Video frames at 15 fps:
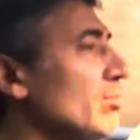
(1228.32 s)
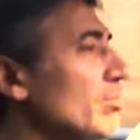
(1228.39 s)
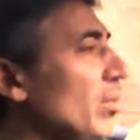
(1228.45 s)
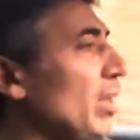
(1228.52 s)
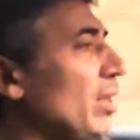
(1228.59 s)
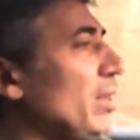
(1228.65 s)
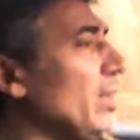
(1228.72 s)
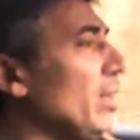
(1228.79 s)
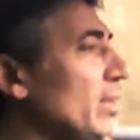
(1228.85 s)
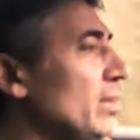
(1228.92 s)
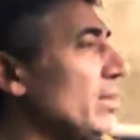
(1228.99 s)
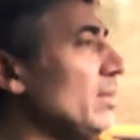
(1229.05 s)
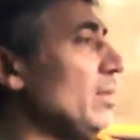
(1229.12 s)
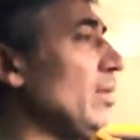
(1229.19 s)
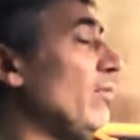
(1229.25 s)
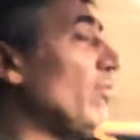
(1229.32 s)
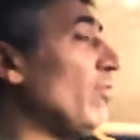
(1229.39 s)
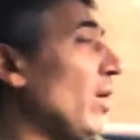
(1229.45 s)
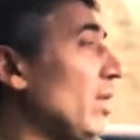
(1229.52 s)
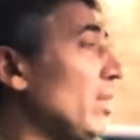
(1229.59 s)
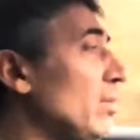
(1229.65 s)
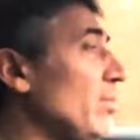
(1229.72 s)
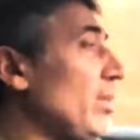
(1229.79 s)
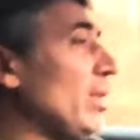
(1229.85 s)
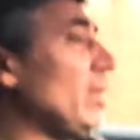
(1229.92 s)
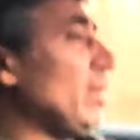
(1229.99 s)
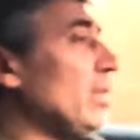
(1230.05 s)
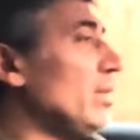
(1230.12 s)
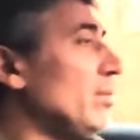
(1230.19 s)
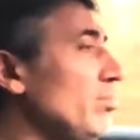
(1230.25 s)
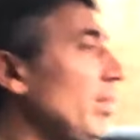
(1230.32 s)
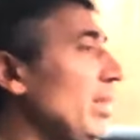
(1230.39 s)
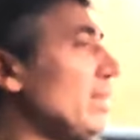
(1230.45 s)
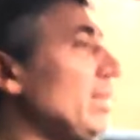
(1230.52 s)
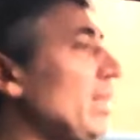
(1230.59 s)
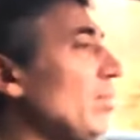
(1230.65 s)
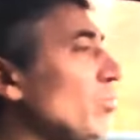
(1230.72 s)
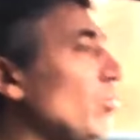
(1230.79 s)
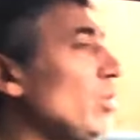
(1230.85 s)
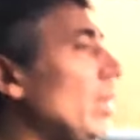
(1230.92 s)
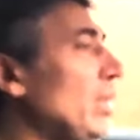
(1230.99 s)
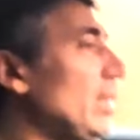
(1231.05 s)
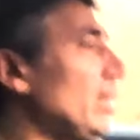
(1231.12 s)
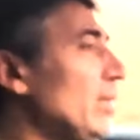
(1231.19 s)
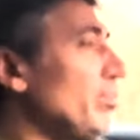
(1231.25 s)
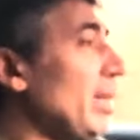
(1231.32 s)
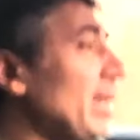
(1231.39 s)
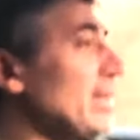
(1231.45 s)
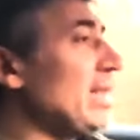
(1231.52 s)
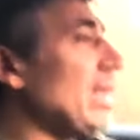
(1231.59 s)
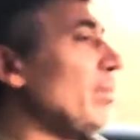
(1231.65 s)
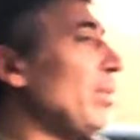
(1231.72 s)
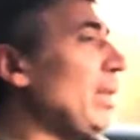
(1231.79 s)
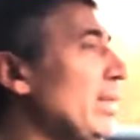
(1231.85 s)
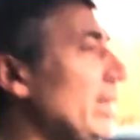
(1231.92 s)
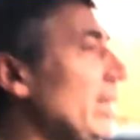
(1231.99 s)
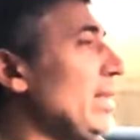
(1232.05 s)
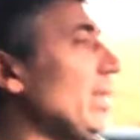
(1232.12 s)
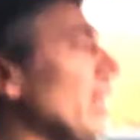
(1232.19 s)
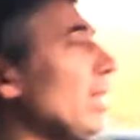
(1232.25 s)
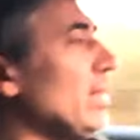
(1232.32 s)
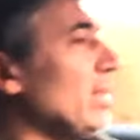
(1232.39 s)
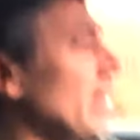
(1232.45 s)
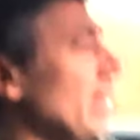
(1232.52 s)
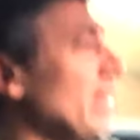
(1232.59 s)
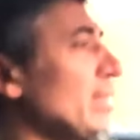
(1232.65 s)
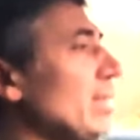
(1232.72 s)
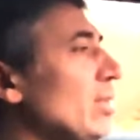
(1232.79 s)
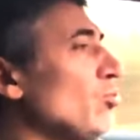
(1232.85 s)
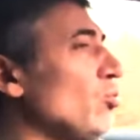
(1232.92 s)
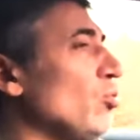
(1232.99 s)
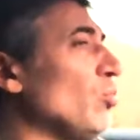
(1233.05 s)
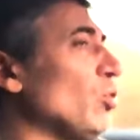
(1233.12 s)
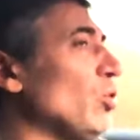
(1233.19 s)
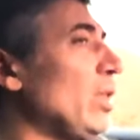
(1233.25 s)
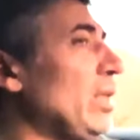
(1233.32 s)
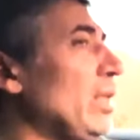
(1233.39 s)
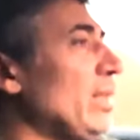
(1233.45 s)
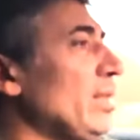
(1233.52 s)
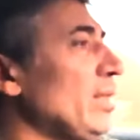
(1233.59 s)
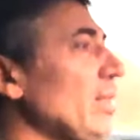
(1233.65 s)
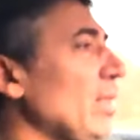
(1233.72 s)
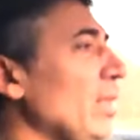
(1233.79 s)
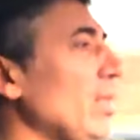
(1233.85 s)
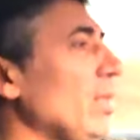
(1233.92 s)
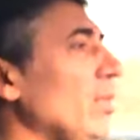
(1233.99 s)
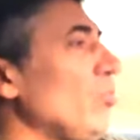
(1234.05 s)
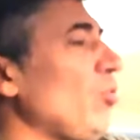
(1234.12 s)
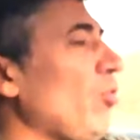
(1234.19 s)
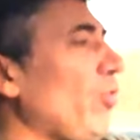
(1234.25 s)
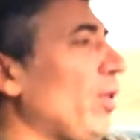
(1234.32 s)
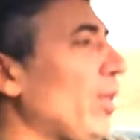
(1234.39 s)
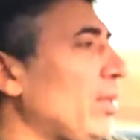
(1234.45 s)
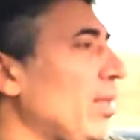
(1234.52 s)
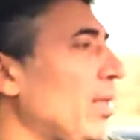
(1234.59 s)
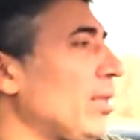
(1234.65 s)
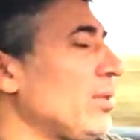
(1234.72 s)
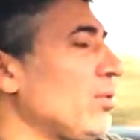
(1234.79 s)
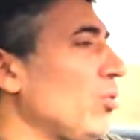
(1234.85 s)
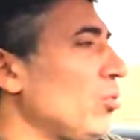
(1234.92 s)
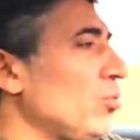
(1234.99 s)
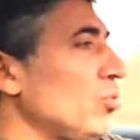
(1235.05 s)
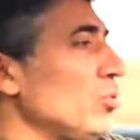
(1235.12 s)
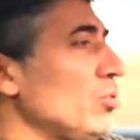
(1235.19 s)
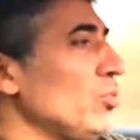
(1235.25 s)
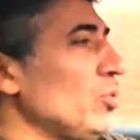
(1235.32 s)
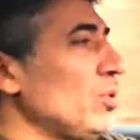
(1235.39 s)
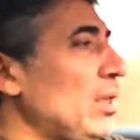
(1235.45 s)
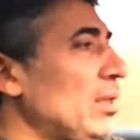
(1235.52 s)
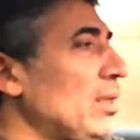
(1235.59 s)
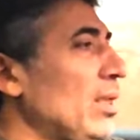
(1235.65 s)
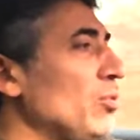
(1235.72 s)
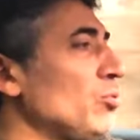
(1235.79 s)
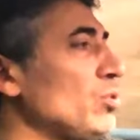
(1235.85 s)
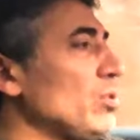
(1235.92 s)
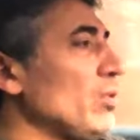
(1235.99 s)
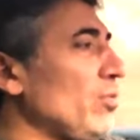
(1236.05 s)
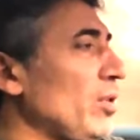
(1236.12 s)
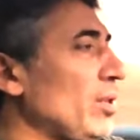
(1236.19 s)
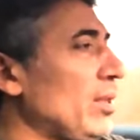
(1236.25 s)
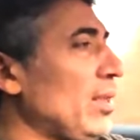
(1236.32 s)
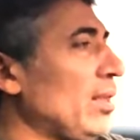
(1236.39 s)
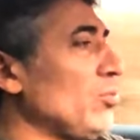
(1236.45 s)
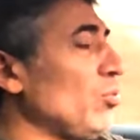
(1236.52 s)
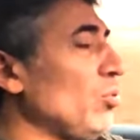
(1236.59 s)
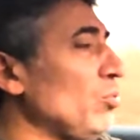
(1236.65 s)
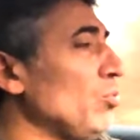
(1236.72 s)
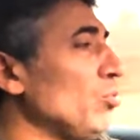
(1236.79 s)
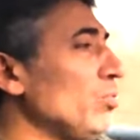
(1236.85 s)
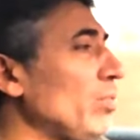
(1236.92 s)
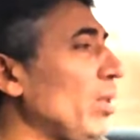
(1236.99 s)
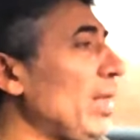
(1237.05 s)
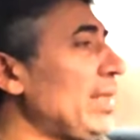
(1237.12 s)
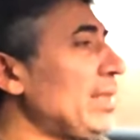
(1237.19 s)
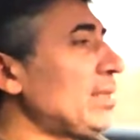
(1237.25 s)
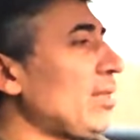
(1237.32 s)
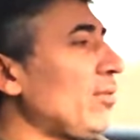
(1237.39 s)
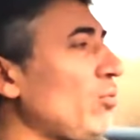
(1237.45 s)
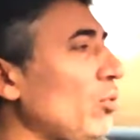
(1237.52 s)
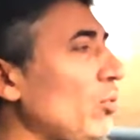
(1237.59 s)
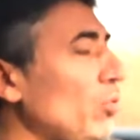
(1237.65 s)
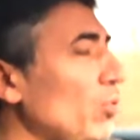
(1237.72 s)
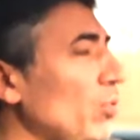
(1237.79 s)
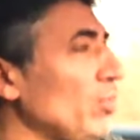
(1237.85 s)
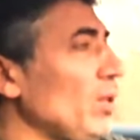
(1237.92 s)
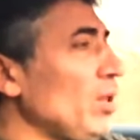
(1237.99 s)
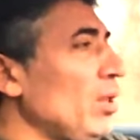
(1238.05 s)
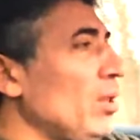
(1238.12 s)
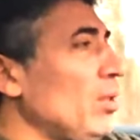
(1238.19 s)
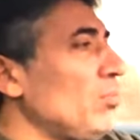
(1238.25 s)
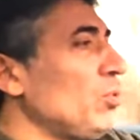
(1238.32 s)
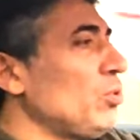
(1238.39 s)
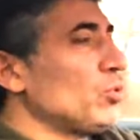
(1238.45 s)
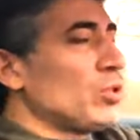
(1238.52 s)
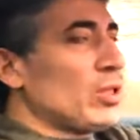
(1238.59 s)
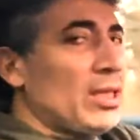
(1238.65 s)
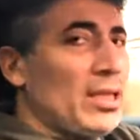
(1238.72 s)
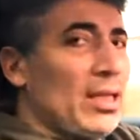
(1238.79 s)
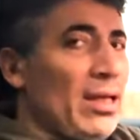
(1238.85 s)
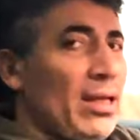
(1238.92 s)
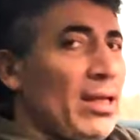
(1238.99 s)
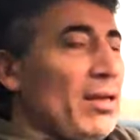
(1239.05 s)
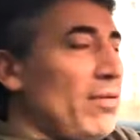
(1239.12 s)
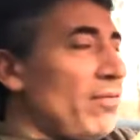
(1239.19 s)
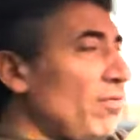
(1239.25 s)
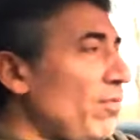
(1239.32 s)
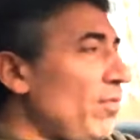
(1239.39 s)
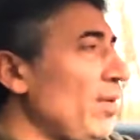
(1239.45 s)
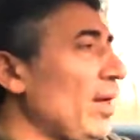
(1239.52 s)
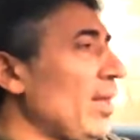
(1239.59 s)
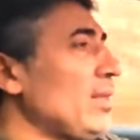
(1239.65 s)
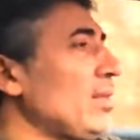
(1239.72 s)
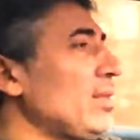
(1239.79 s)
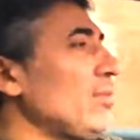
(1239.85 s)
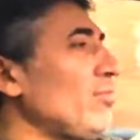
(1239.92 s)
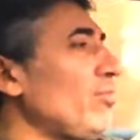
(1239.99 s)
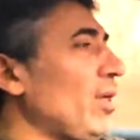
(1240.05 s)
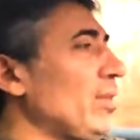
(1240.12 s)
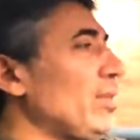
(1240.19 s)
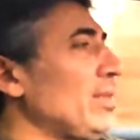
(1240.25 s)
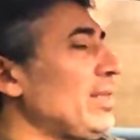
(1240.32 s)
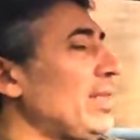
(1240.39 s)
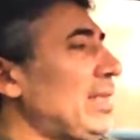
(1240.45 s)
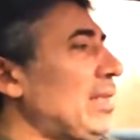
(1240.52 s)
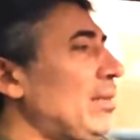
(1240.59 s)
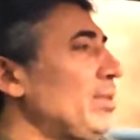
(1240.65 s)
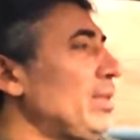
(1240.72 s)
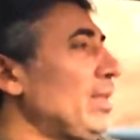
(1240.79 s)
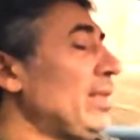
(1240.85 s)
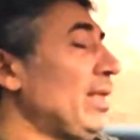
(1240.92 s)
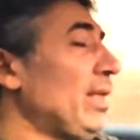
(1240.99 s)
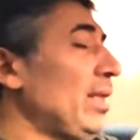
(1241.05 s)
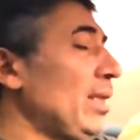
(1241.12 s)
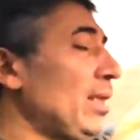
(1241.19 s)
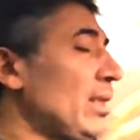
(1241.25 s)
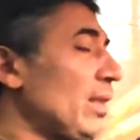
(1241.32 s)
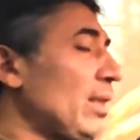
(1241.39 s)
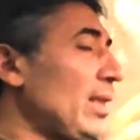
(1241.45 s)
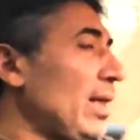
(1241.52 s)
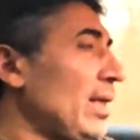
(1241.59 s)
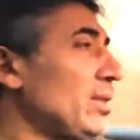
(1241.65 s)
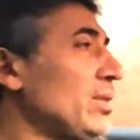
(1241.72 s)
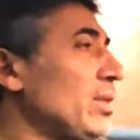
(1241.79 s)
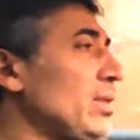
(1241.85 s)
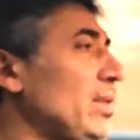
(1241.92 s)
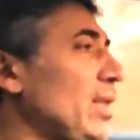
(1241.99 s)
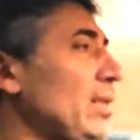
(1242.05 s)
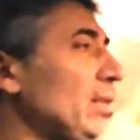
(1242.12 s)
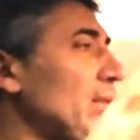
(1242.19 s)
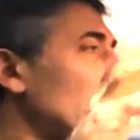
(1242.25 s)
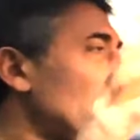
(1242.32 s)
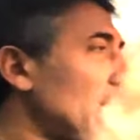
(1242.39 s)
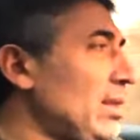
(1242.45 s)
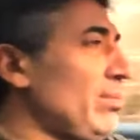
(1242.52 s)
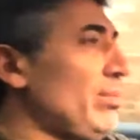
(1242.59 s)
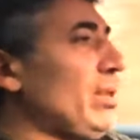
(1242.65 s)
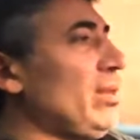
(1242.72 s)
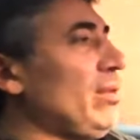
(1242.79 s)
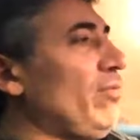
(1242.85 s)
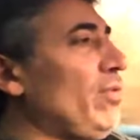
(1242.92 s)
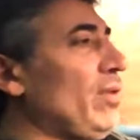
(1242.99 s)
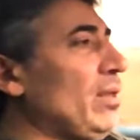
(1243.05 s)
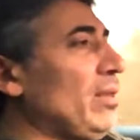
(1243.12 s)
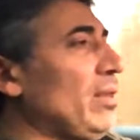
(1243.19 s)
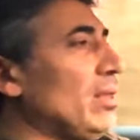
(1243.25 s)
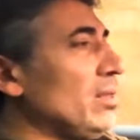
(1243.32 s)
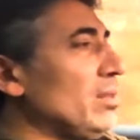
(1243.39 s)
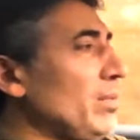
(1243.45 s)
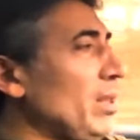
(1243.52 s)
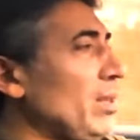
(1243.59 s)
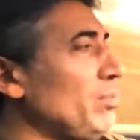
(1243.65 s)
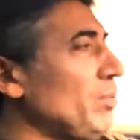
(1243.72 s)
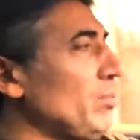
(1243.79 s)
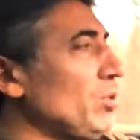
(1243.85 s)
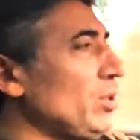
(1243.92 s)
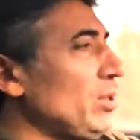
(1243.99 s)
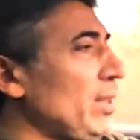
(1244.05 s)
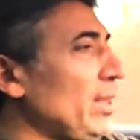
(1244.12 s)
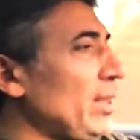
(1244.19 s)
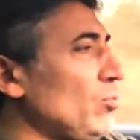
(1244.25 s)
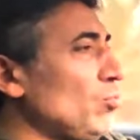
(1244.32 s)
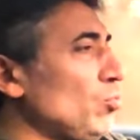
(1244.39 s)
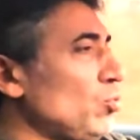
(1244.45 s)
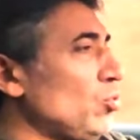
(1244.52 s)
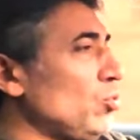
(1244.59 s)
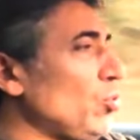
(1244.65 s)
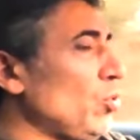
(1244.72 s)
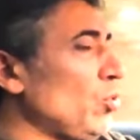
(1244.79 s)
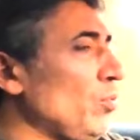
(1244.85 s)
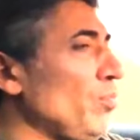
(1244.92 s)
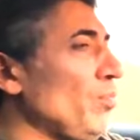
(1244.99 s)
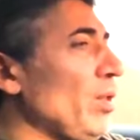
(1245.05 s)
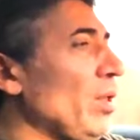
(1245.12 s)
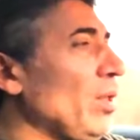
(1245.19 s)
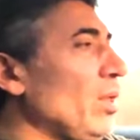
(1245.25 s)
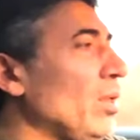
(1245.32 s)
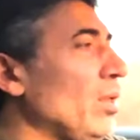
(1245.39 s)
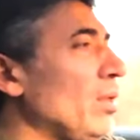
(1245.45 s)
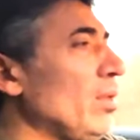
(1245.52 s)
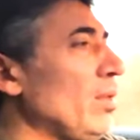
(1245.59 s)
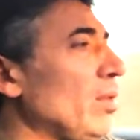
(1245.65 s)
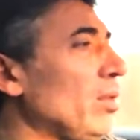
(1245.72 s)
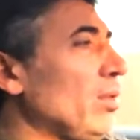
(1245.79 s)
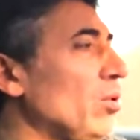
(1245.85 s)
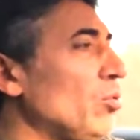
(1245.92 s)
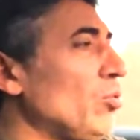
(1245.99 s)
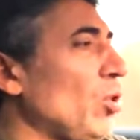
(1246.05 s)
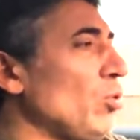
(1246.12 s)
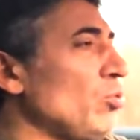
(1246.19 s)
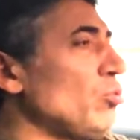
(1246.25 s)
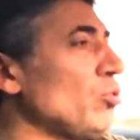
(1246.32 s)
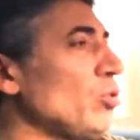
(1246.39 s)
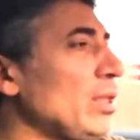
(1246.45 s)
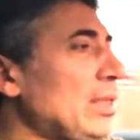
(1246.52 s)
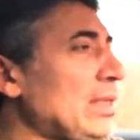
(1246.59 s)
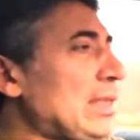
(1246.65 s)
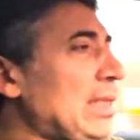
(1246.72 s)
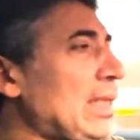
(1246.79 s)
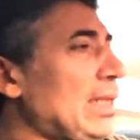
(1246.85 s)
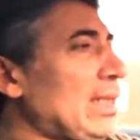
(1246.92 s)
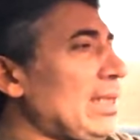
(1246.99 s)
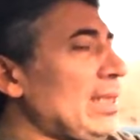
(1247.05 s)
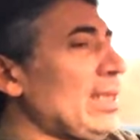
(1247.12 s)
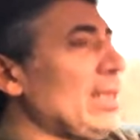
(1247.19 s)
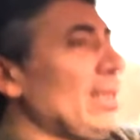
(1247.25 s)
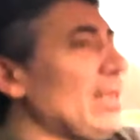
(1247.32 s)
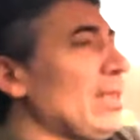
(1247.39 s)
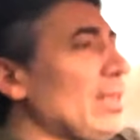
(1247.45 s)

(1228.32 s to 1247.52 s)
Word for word: markaların, farklı markaların, benzer modellerinin, benzer bile değil klasik su modellerinin bu fiyatlarda olduğunu, bundan daha üstte fiyatlarda olduğunu maalesef görüyorum. Bu yüzden de fiyat fayda denkleminde de gerçekten iyi bir fiyatlandırma yapılmış diye düşünüyorum. E, 408 ile ilgili